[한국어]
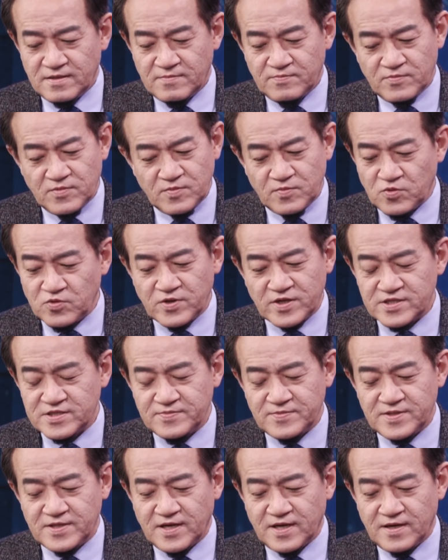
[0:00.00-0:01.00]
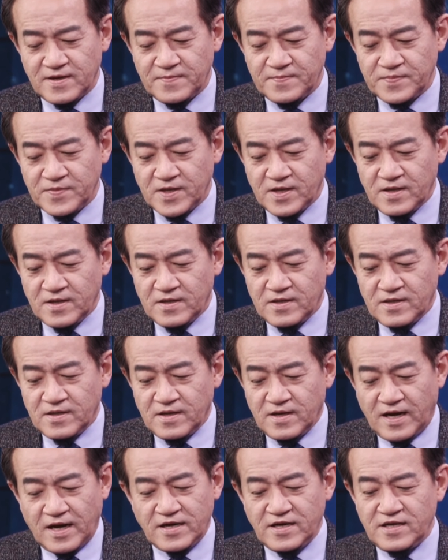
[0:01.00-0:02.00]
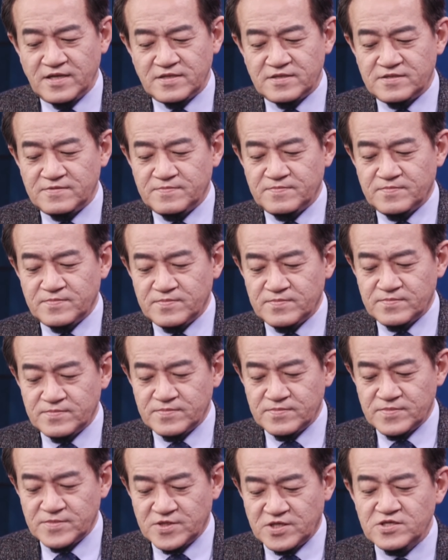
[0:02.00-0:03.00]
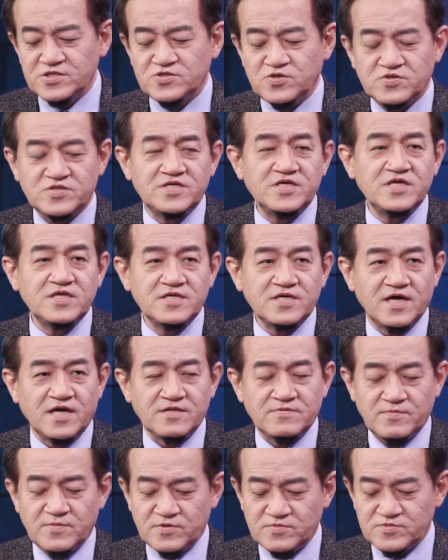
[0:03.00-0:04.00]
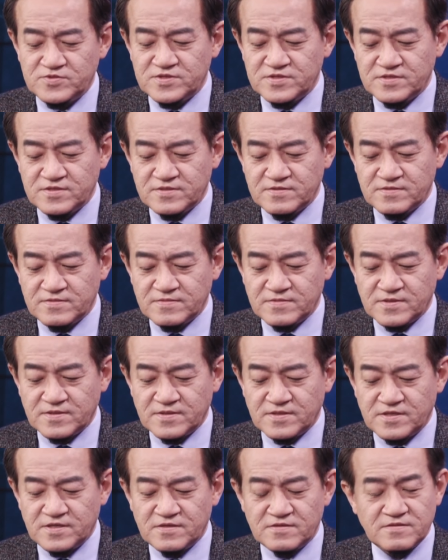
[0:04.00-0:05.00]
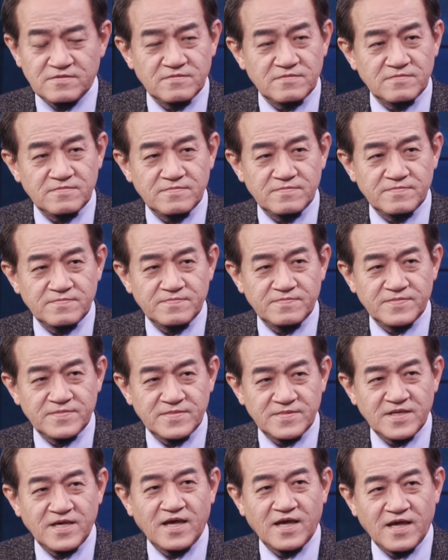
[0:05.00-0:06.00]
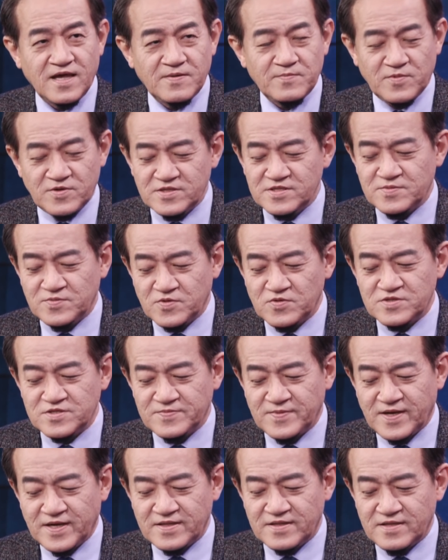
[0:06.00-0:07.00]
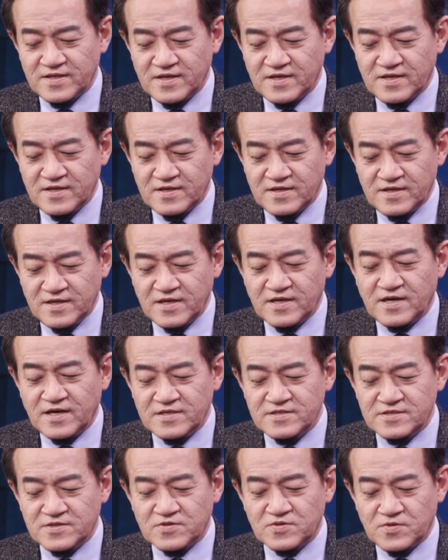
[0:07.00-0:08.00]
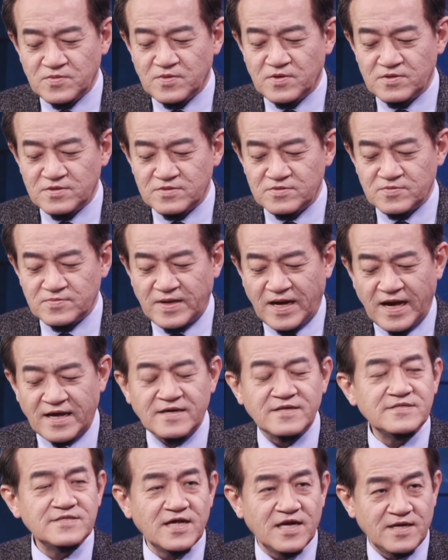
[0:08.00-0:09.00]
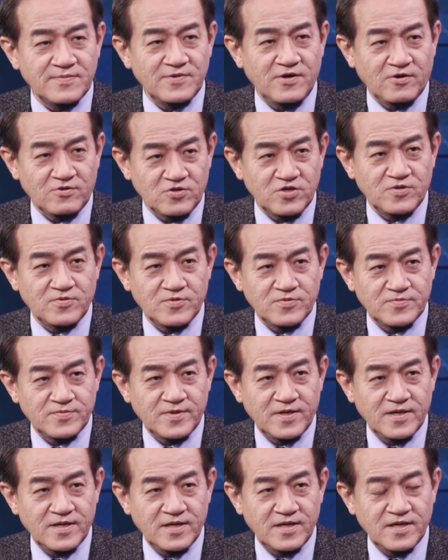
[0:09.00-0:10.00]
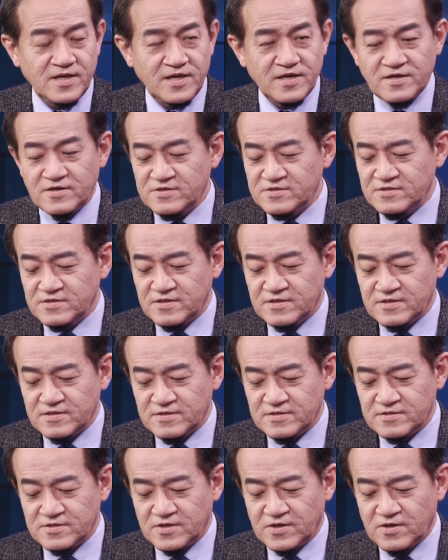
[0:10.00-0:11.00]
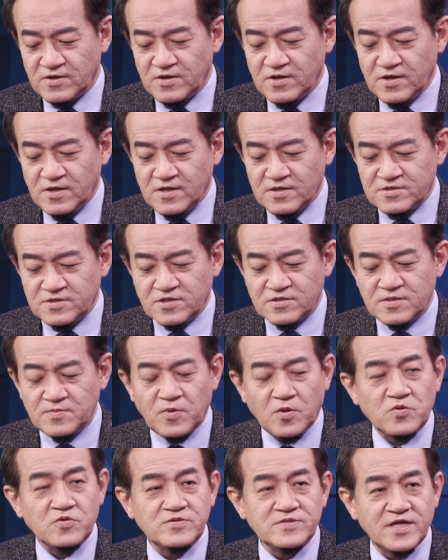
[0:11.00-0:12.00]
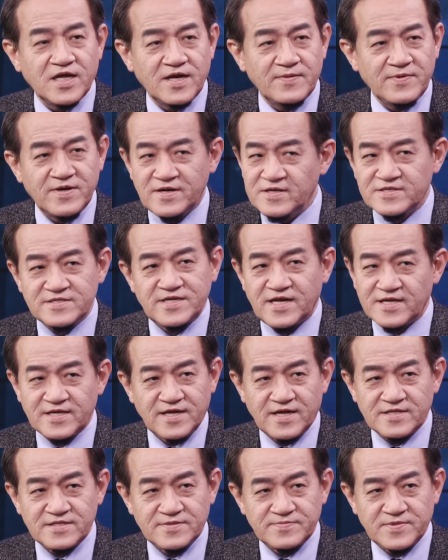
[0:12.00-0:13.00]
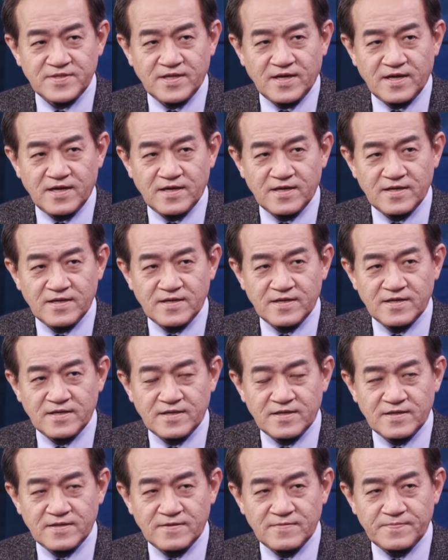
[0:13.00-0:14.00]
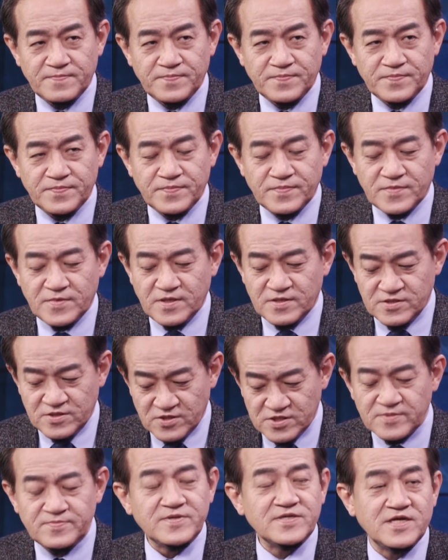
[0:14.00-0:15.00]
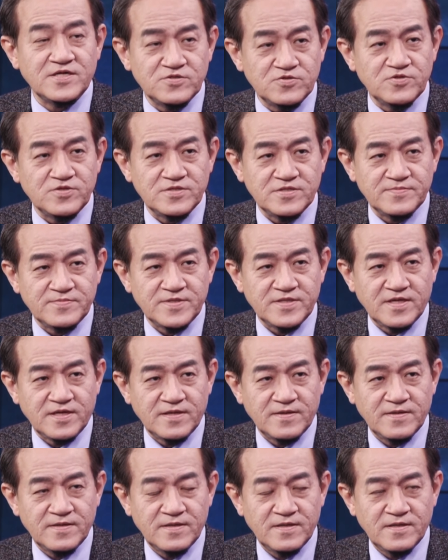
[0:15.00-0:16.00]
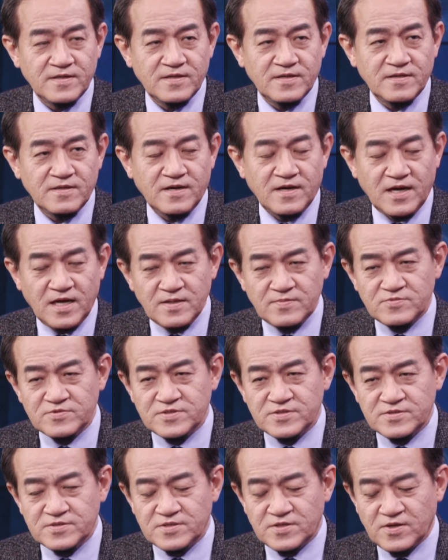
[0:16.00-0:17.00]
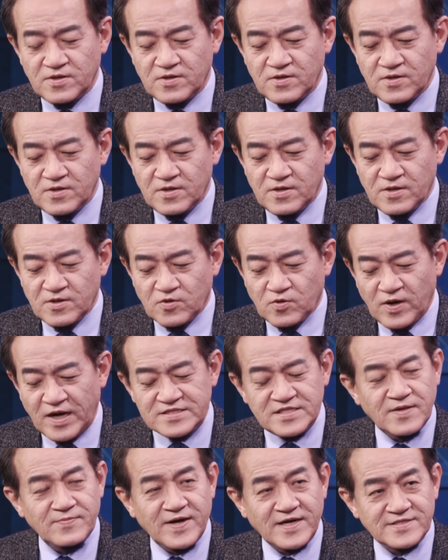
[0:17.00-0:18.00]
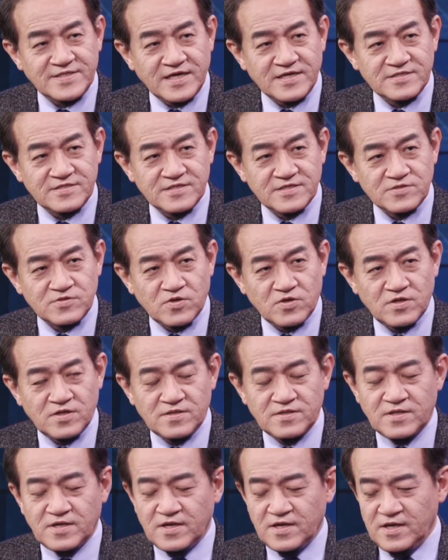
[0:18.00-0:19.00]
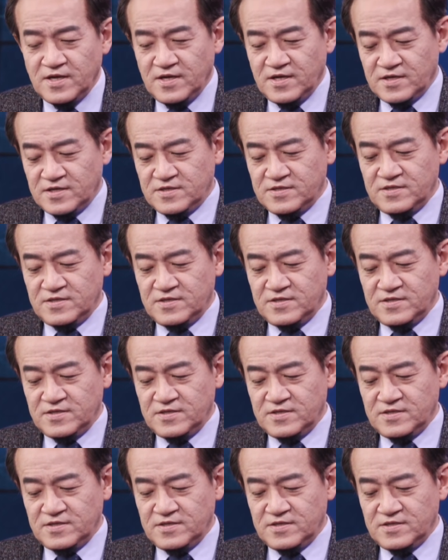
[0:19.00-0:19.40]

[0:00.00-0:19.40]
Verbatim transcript: 뭐 모르겠습니다. 예, 지인들 같아요. 아니, 이런 경우엔 그렇죠. 지인과 그러니까 뭐 무슨 그런 뭔가 관계. 예, 뭔지 모르지만 예. 인간적으로 뭐 좀 아는 사람이 당연히 네. 이거는 저 전혀 모르는 사람이 이런 짓을 하지 않습니다. 아니면 정신병자. 정신병자일 수도 있어요. 네. 아니 무슨 저 과대망상증. 과대망상증 환자.